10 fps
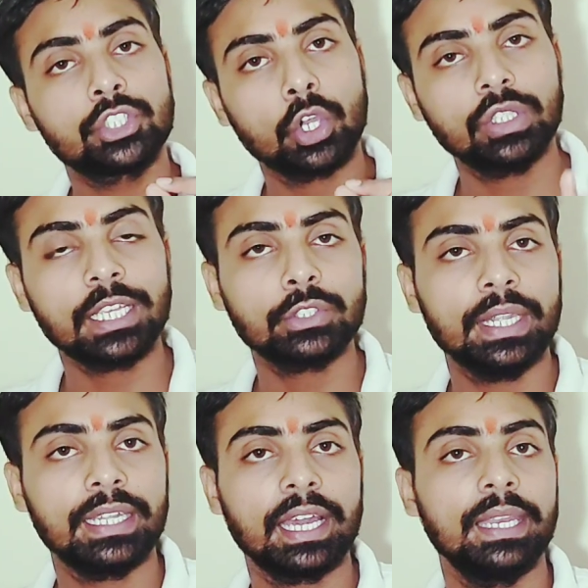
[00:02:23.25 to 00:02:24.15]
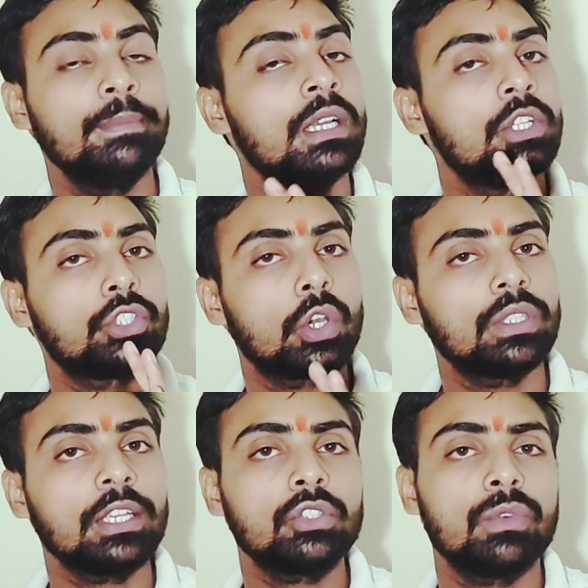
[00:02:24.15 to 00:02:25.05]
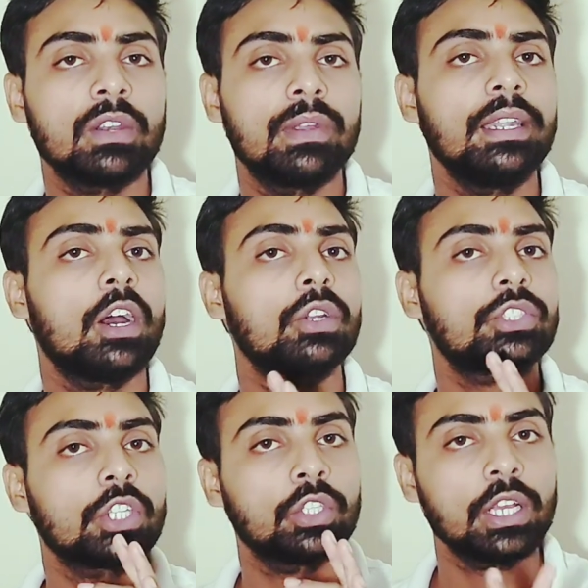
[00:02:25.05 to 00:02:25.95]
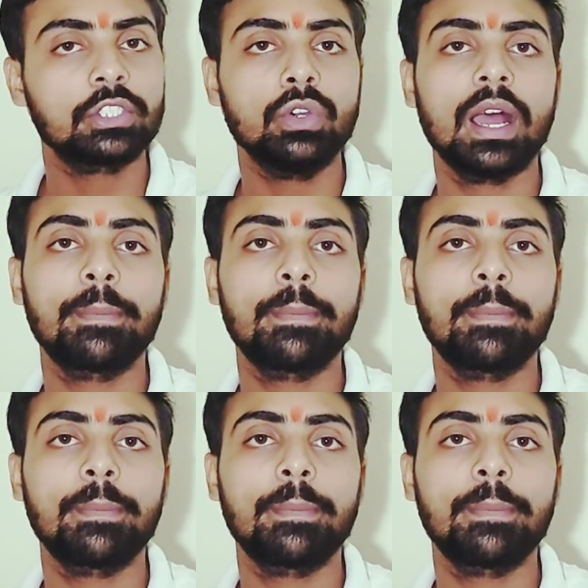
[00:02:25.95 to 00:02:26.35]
चौदह सौ एंटानिम चौदह सौ वन वर्ड और चौदह सौ